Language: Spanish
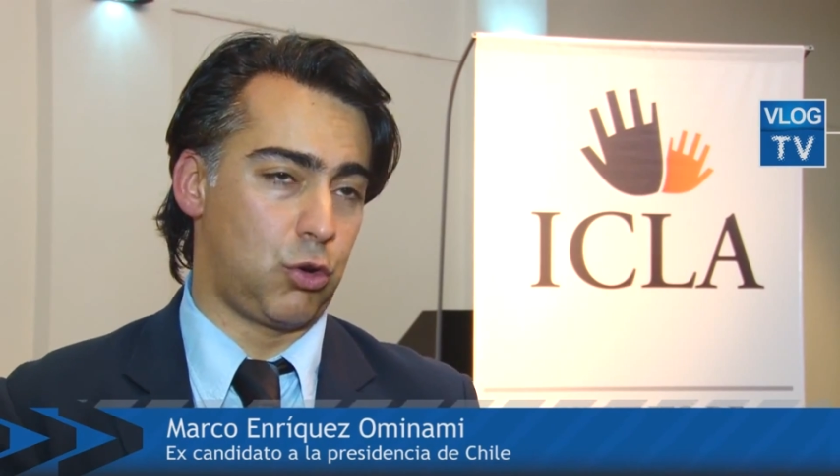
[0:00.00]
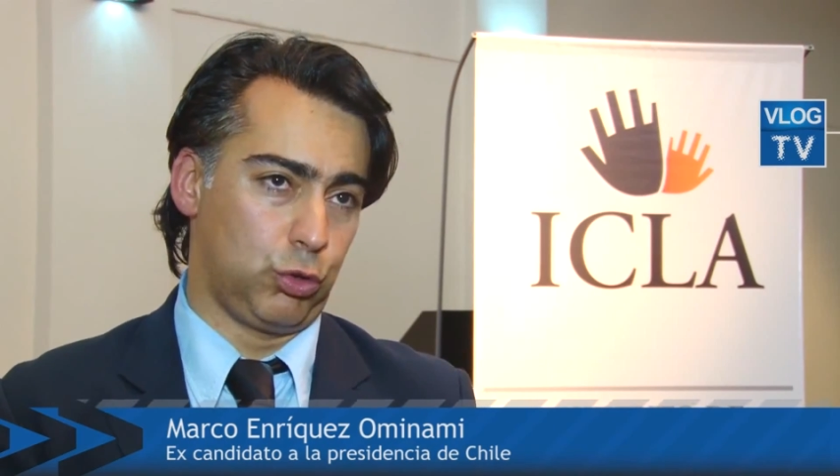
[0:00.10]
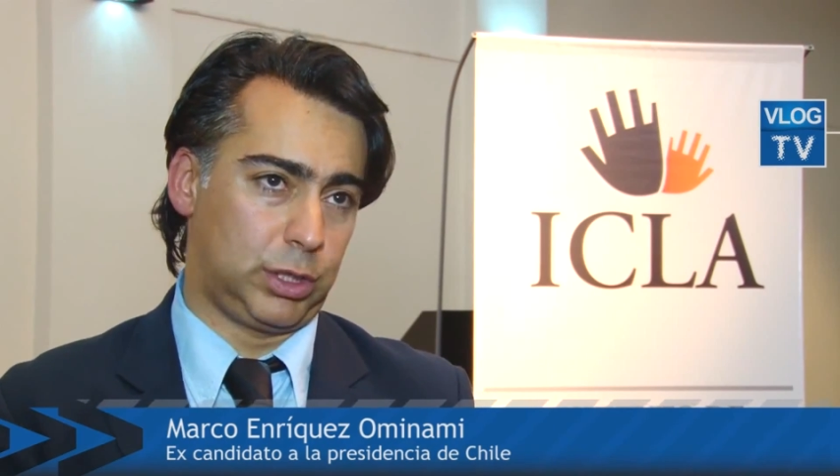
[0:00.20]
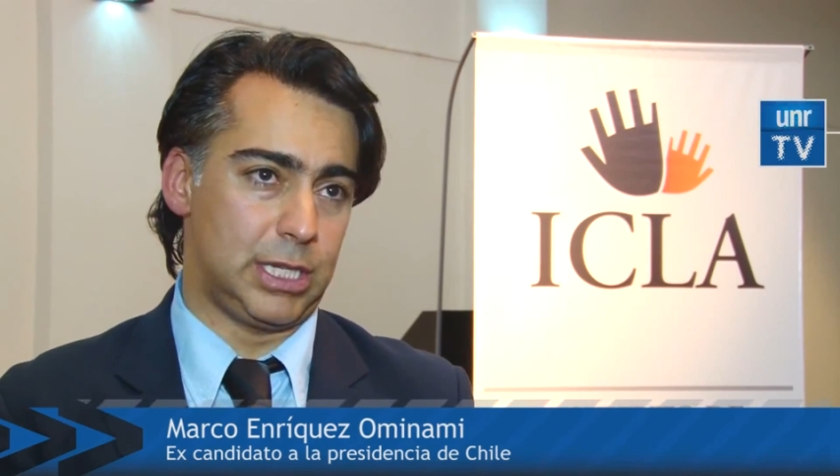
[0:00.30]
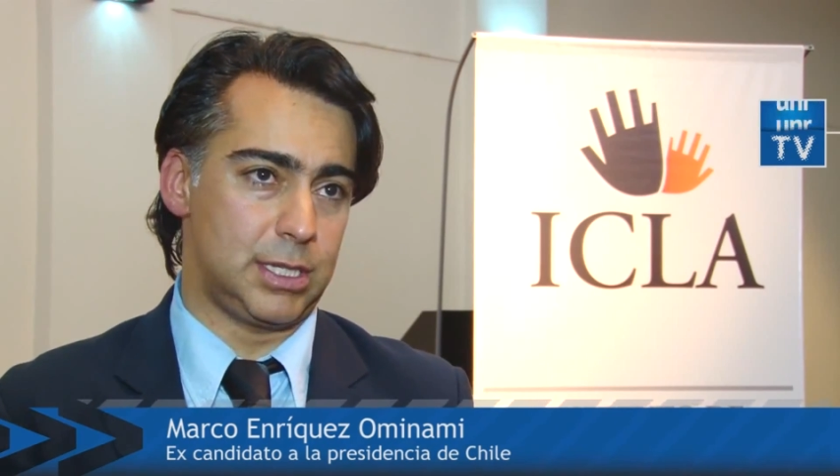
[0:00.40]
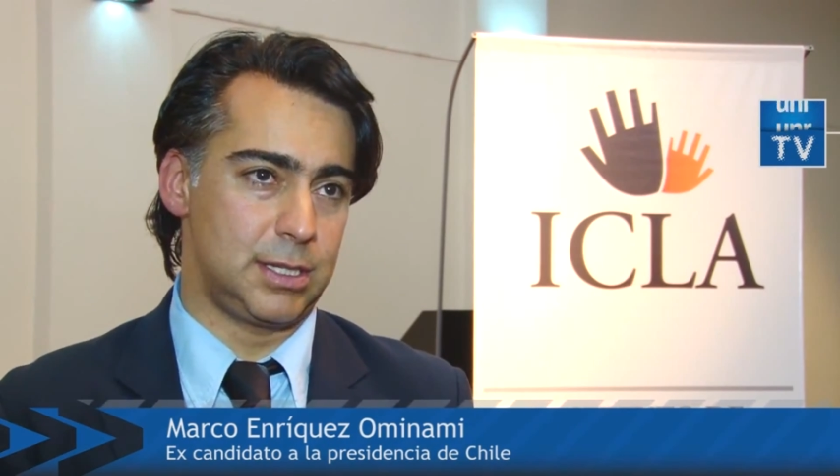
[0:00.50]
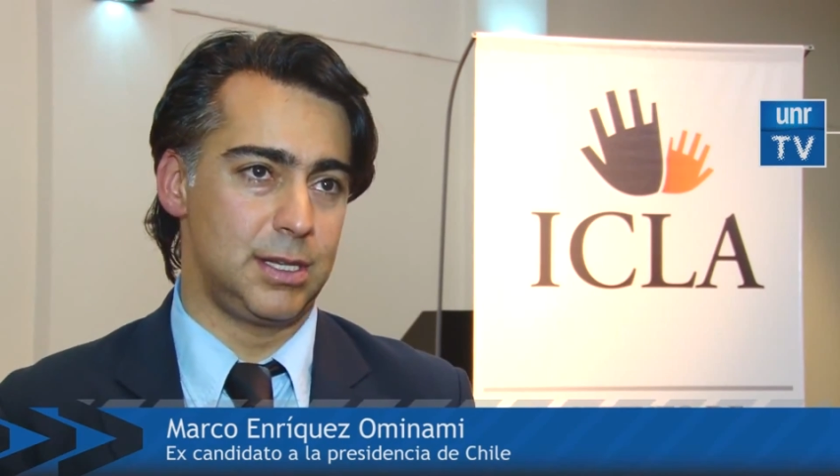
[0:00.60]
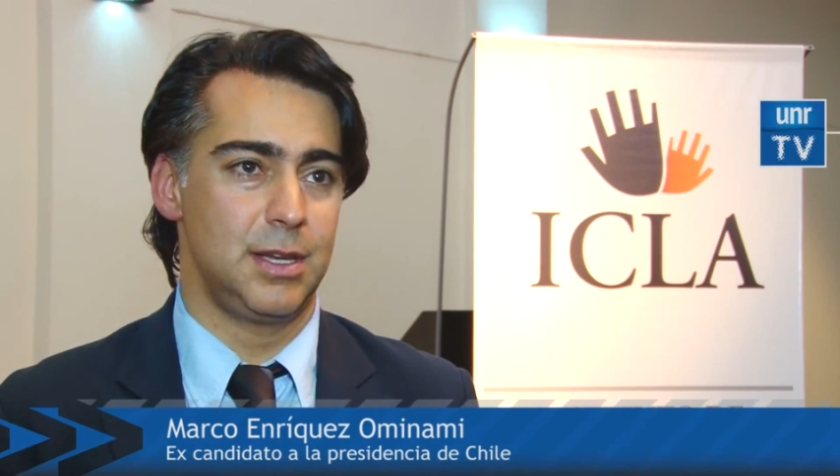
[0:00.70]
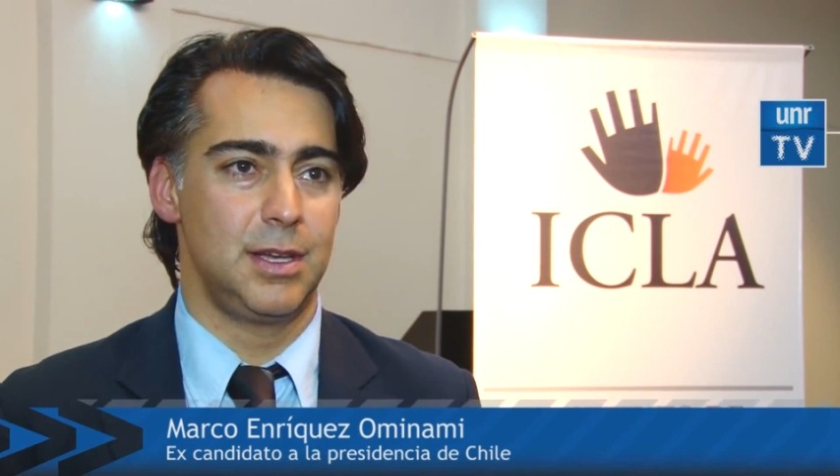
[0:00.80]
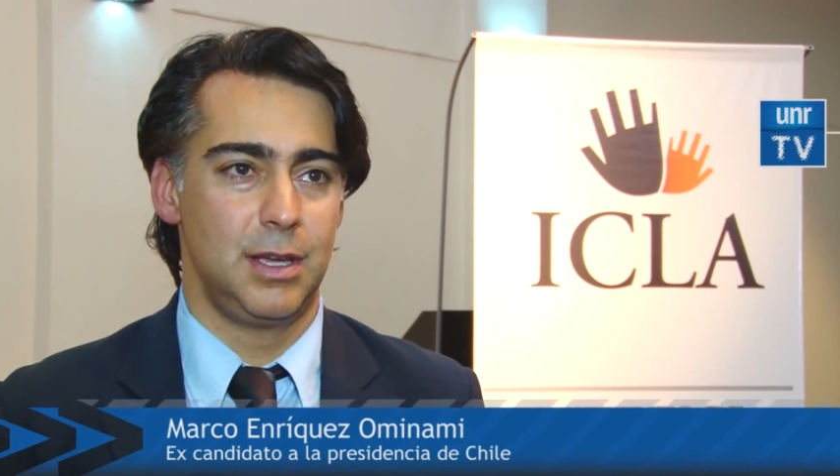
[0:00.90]
justas
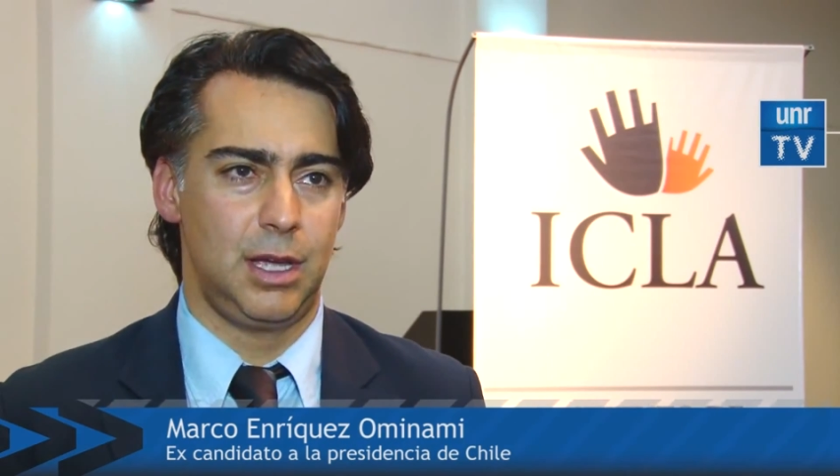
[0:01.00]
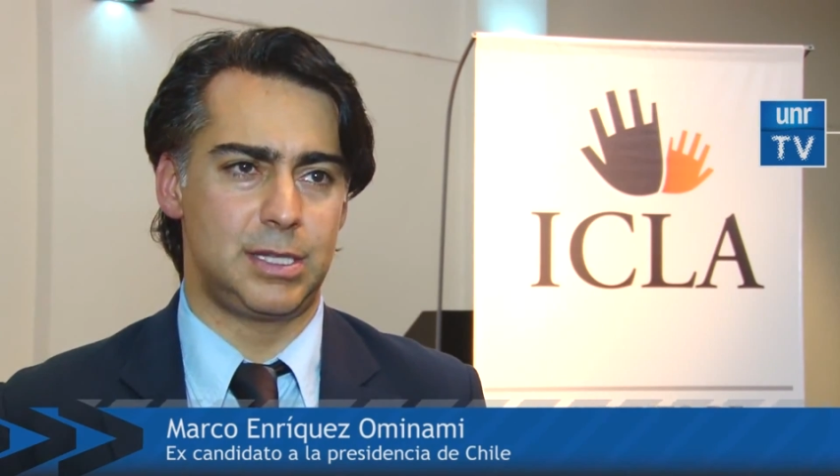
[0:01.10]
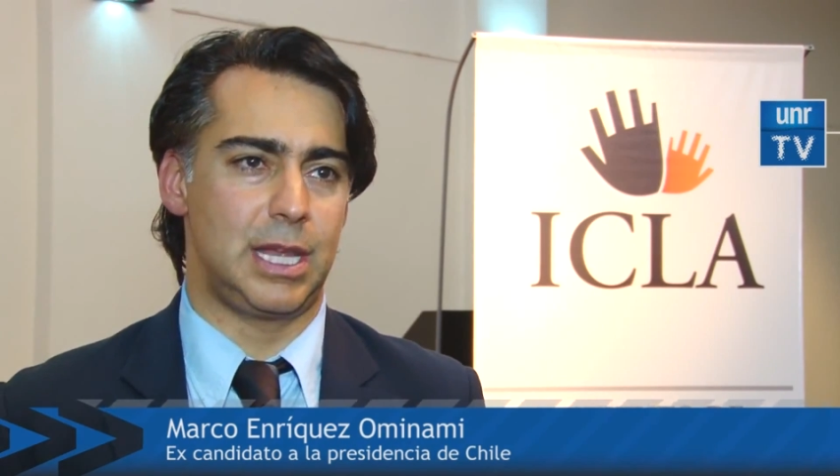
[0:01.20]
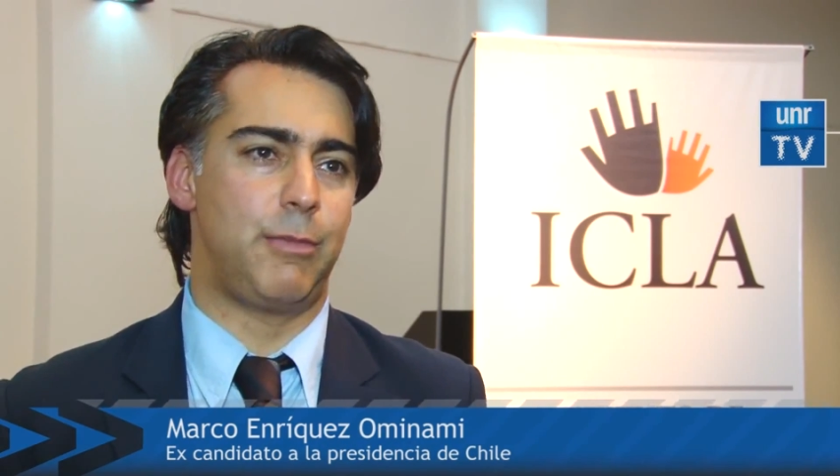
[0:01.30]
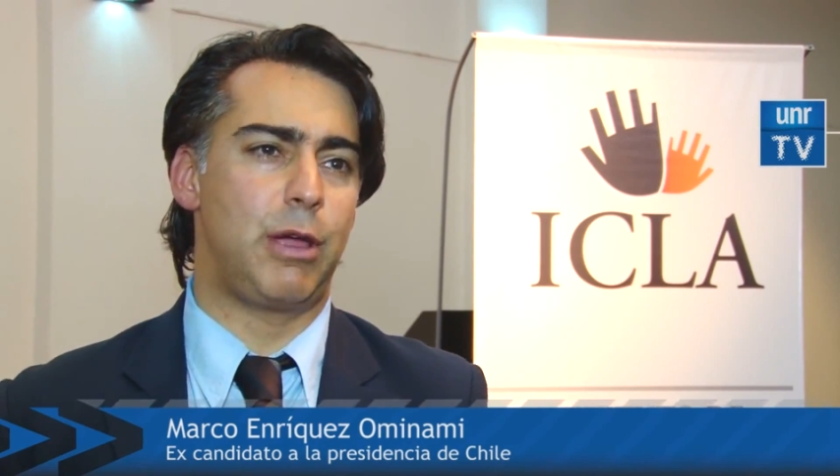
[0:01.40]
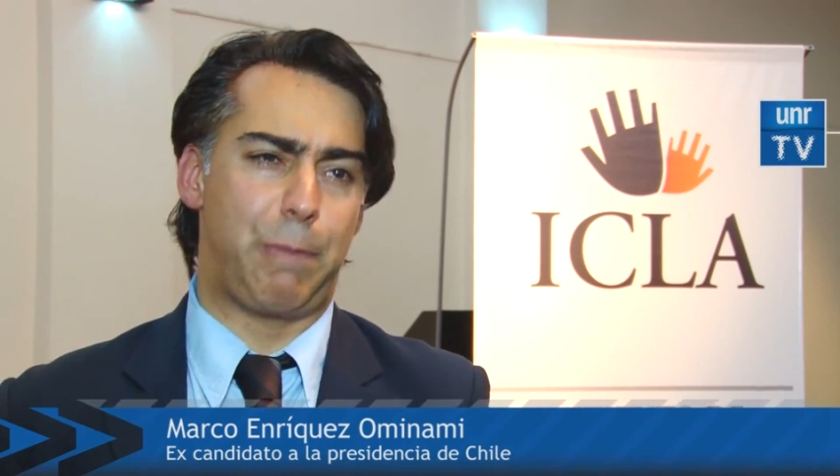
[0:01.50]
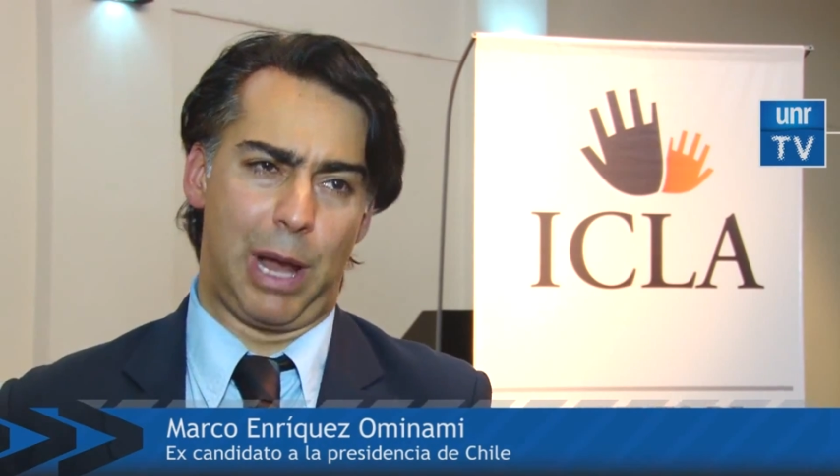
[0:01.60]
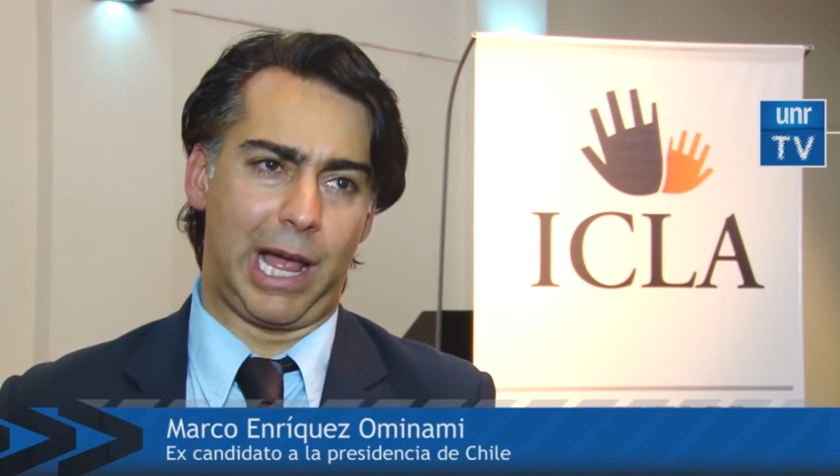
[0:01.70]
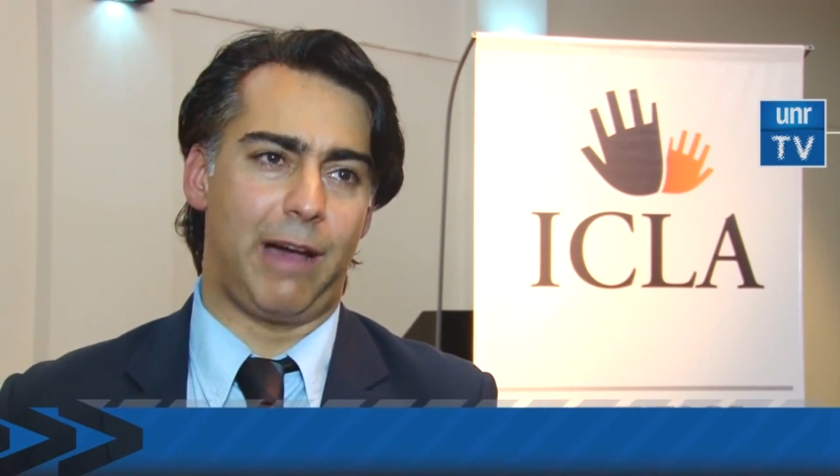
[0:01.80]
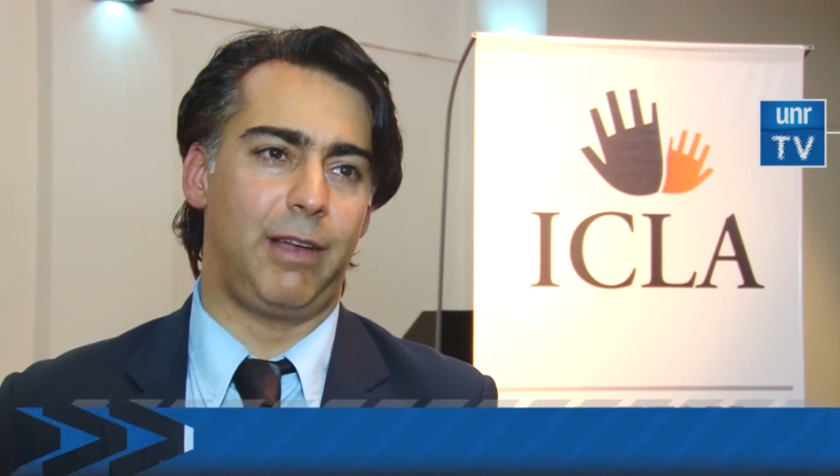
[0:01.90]
y seremos
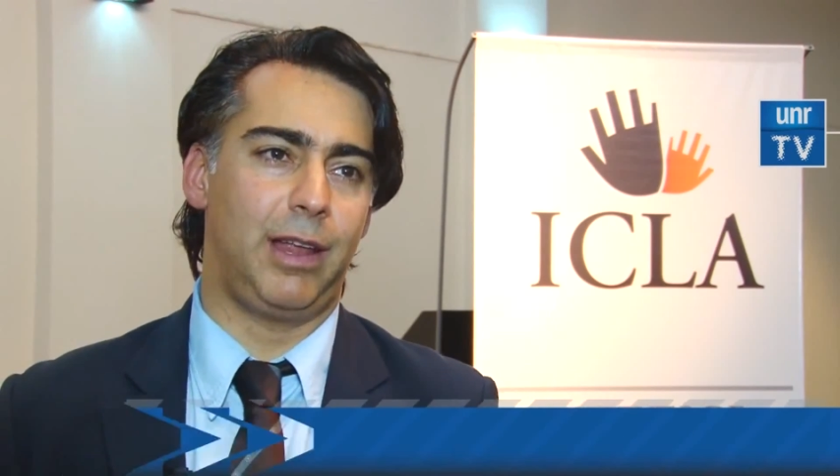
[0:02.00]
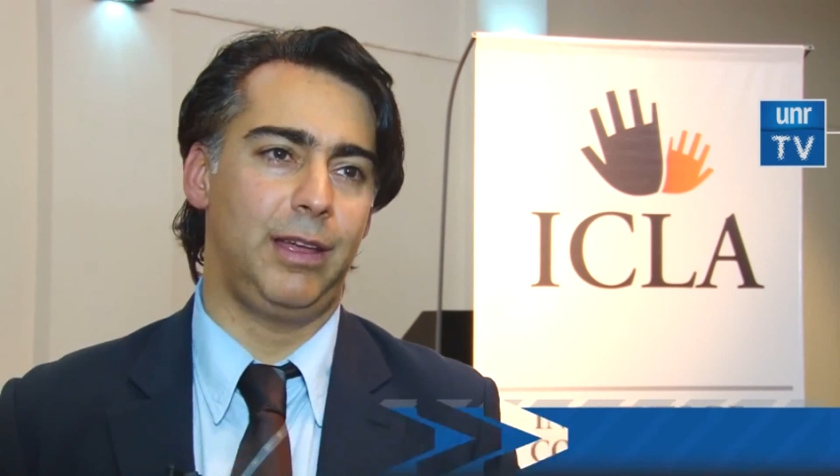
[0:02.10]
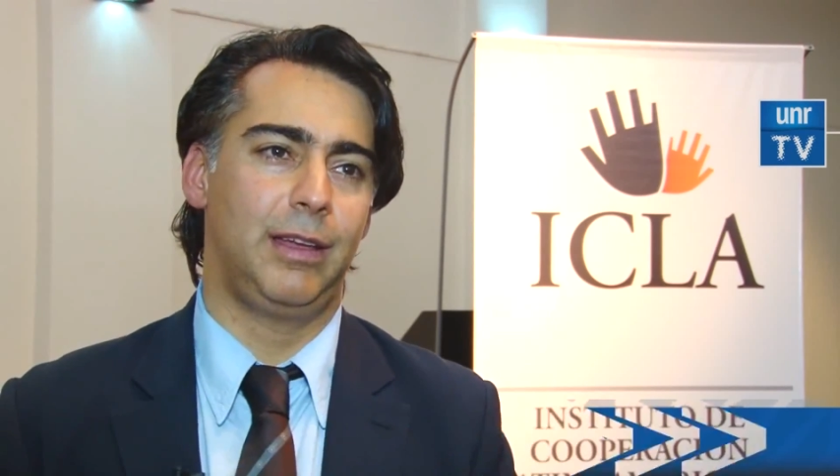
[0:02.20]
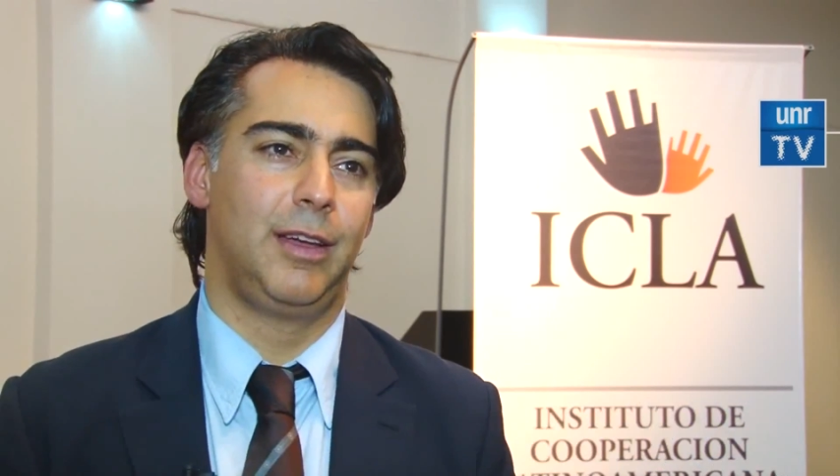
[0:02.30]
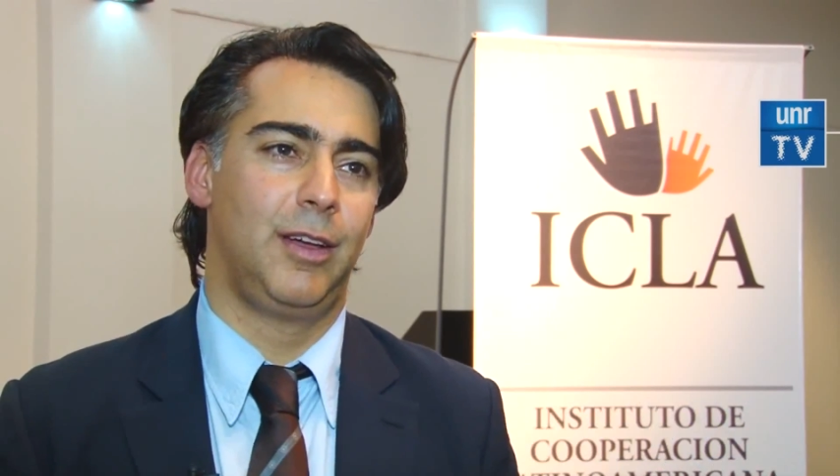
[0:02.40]
implacables